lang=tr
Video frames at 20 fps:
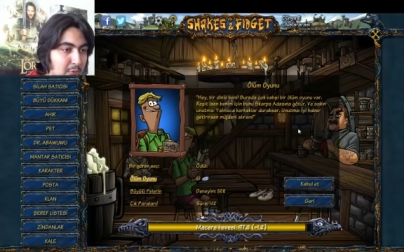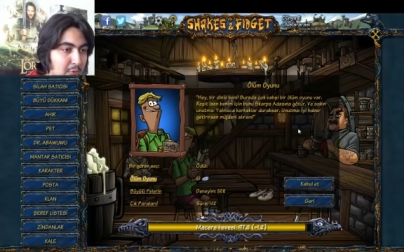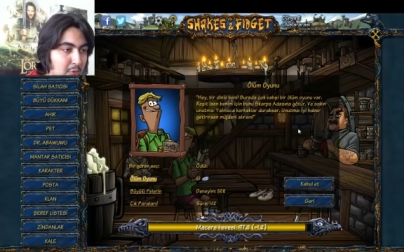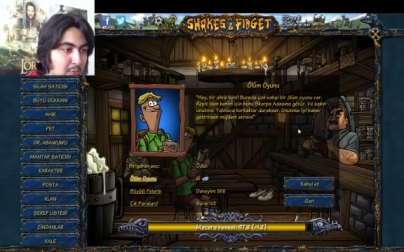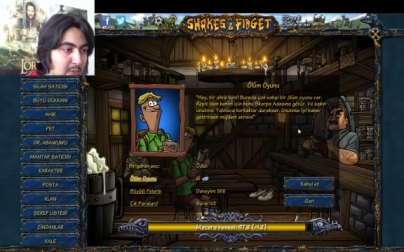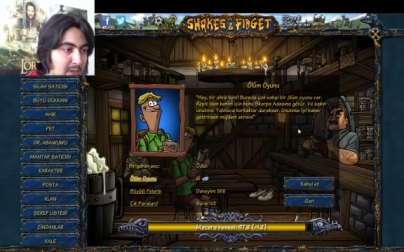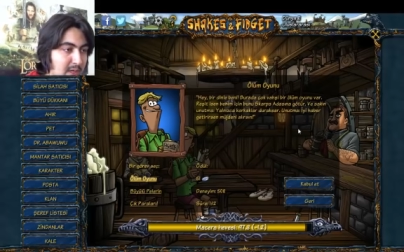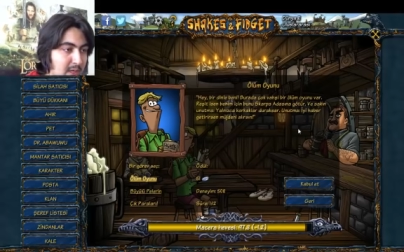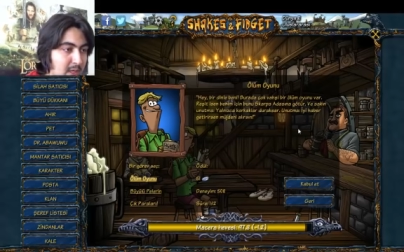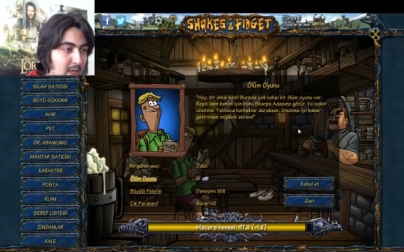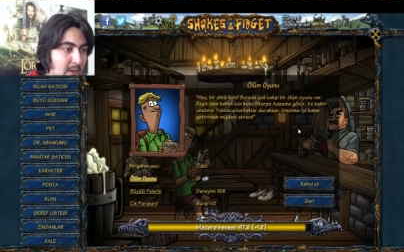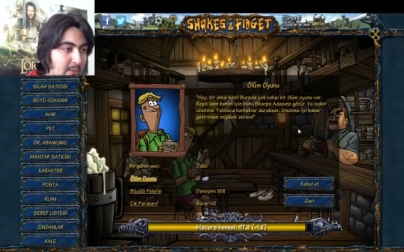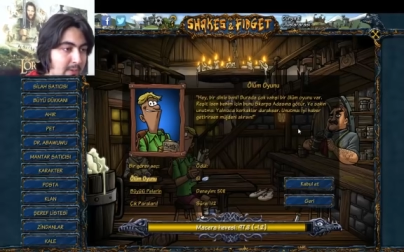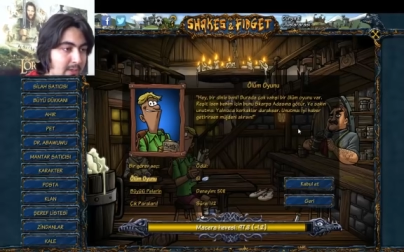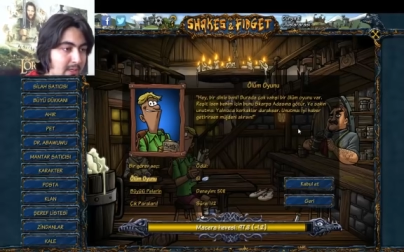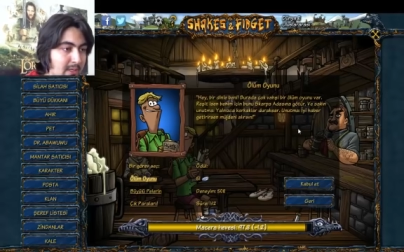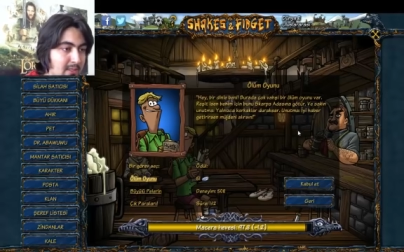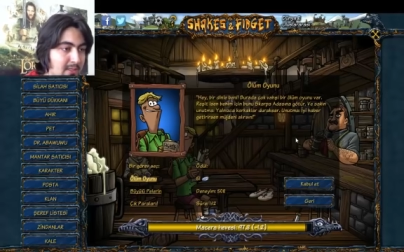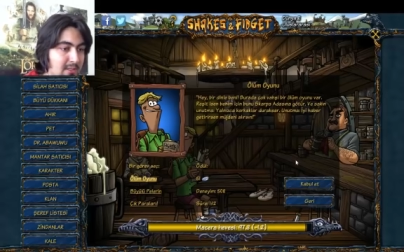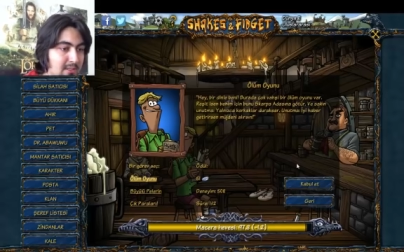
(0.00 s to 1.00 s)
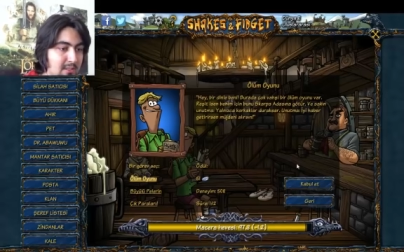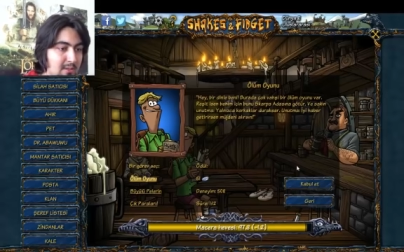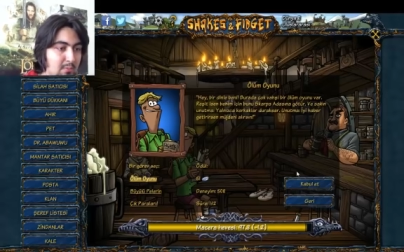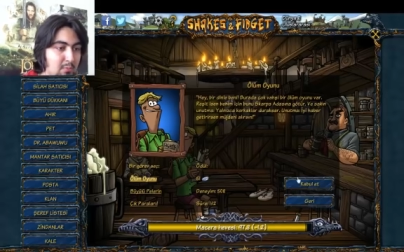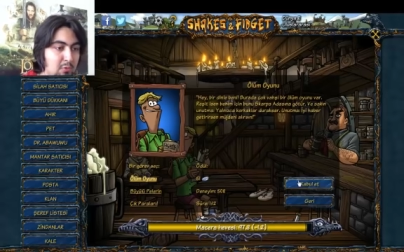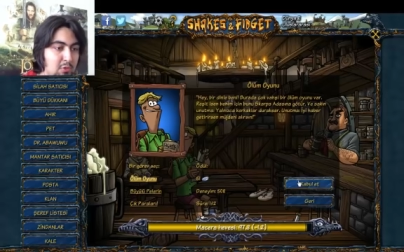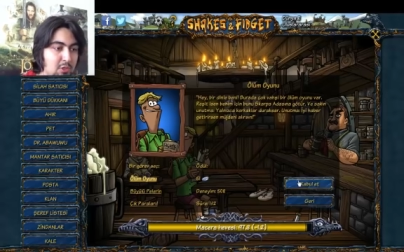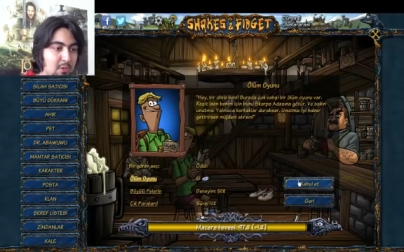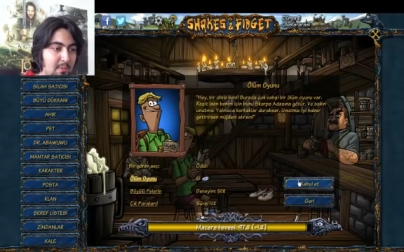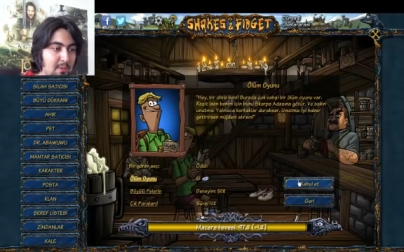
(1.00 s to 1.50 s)
Unutma iyi haber getirirsen
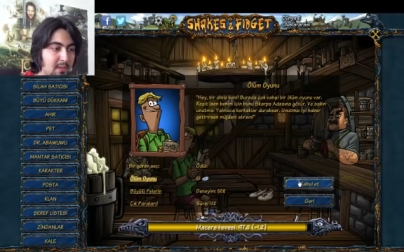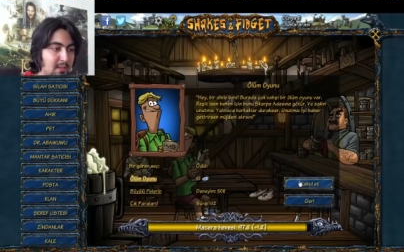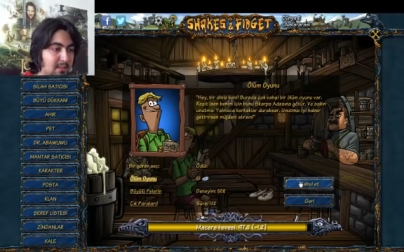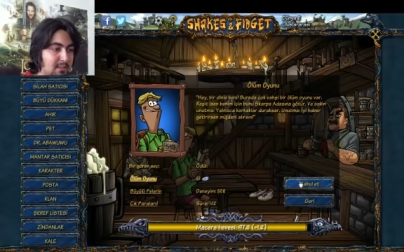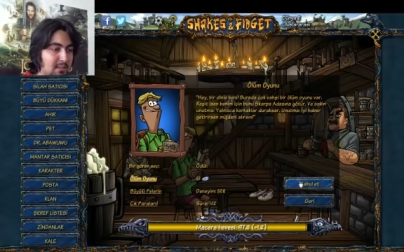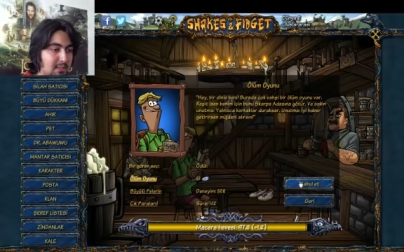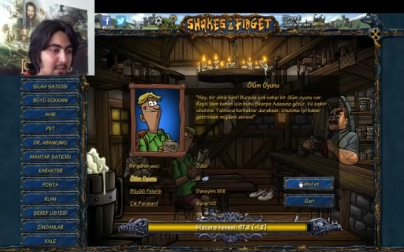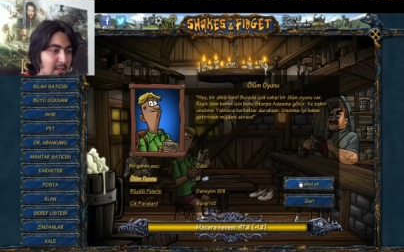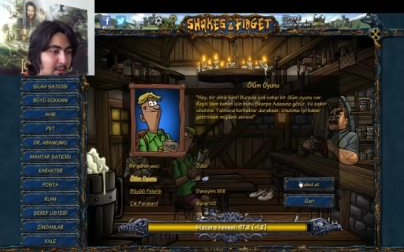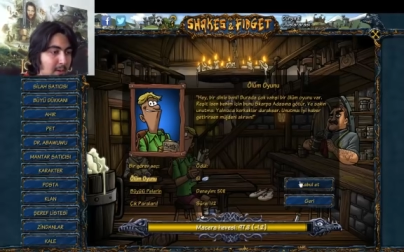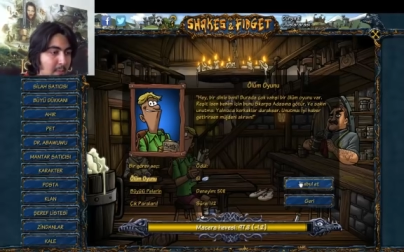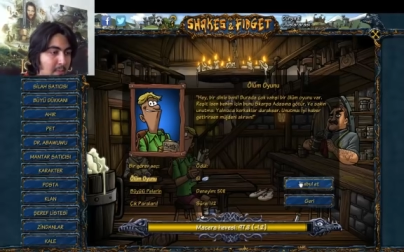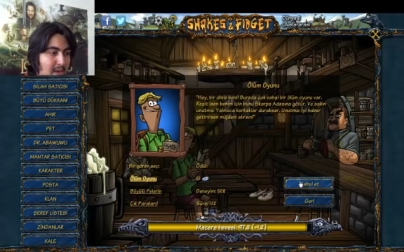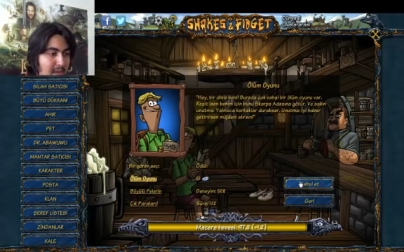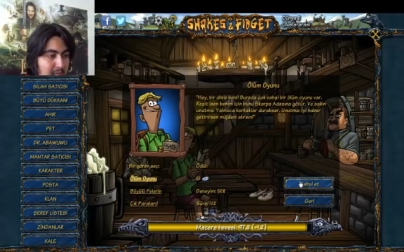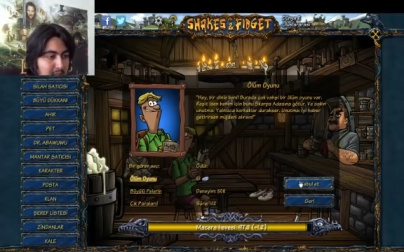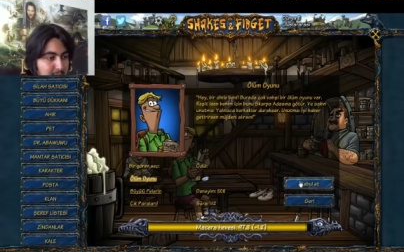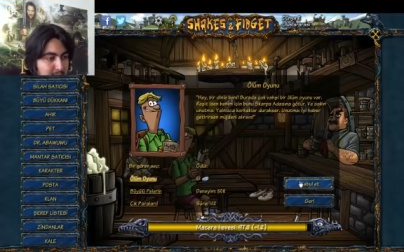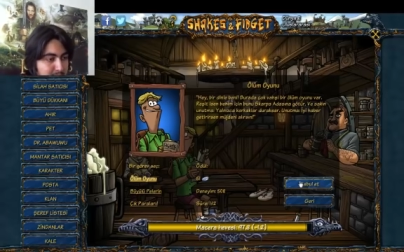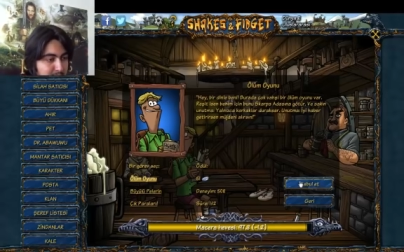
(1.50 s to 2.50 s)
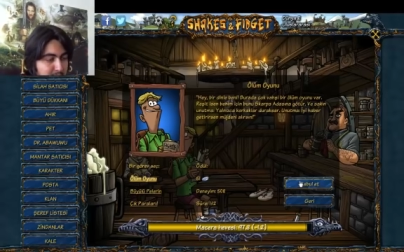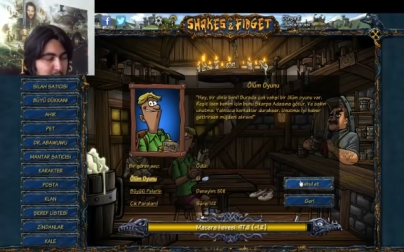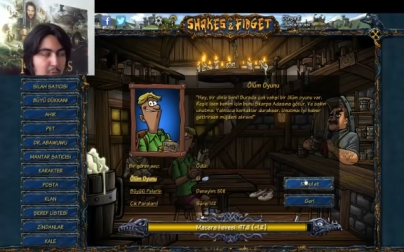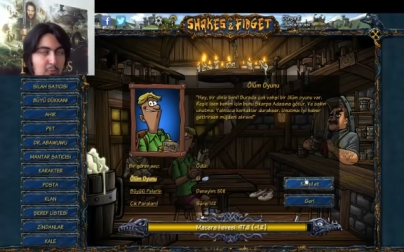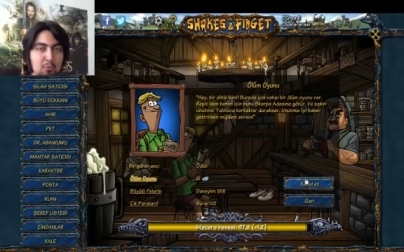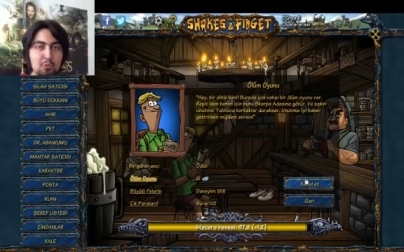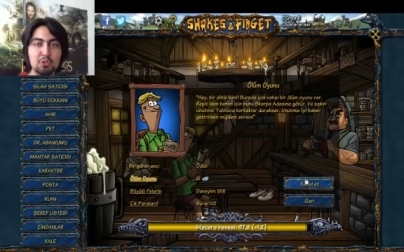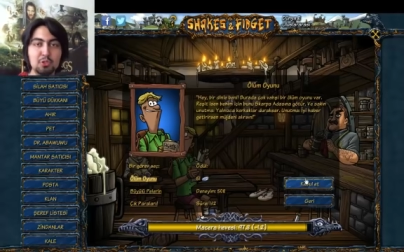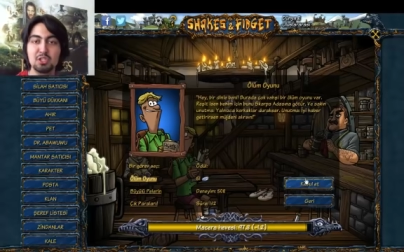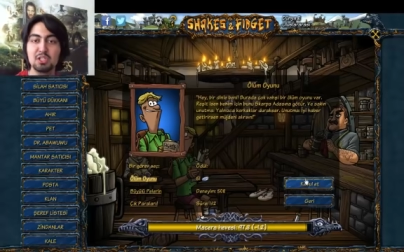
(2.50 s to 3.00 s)
müjdemi alırsın. Tamam 51
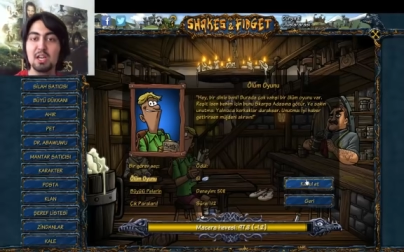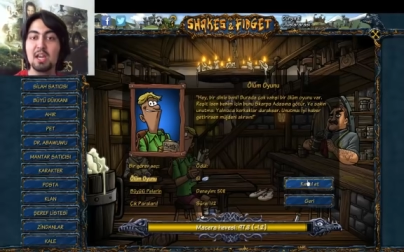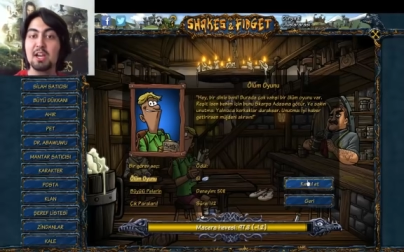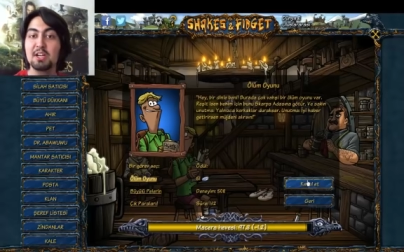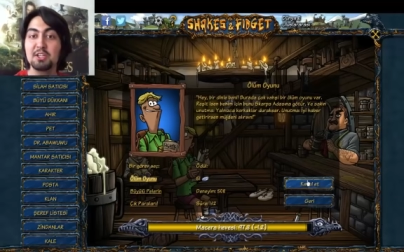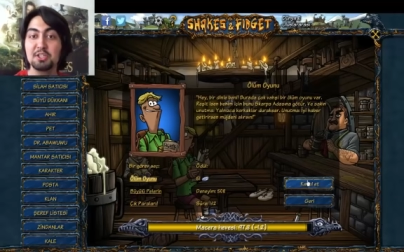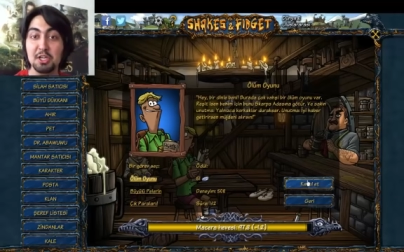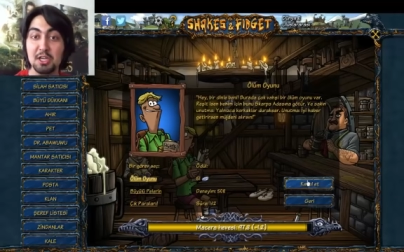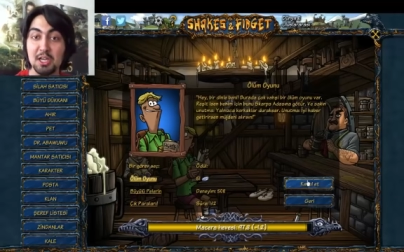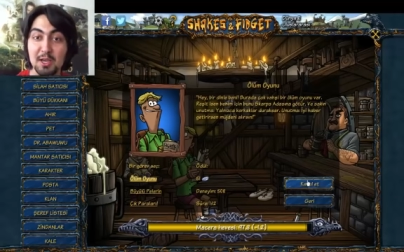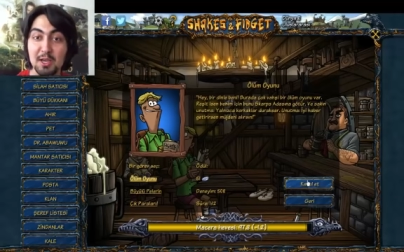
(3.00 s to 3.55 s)
gümüş için her şeyi